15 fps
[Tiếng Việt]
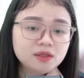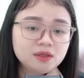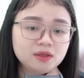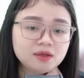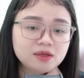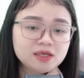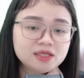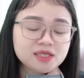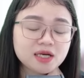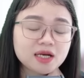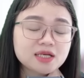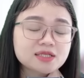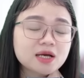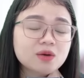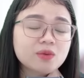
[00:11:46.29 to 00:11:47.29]
Chắc là ra
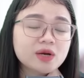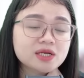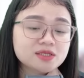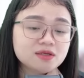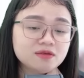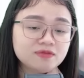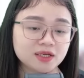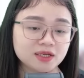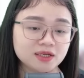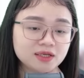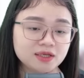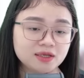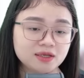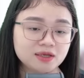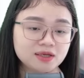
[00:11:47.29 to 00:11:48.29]
ngoài chưa về
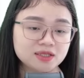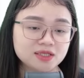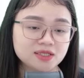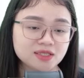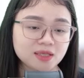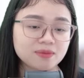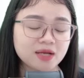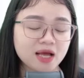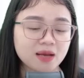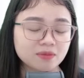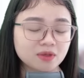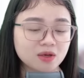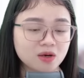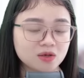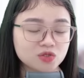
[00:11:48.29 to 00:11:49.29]
Sắp đám con
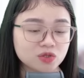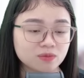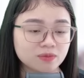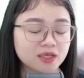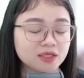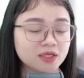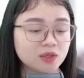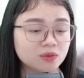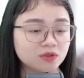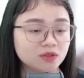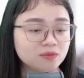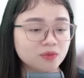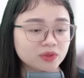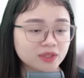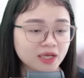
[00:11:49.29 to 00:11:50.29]
chuẩn bị nhiều thứ một
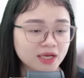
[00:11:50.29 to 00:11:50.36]
tay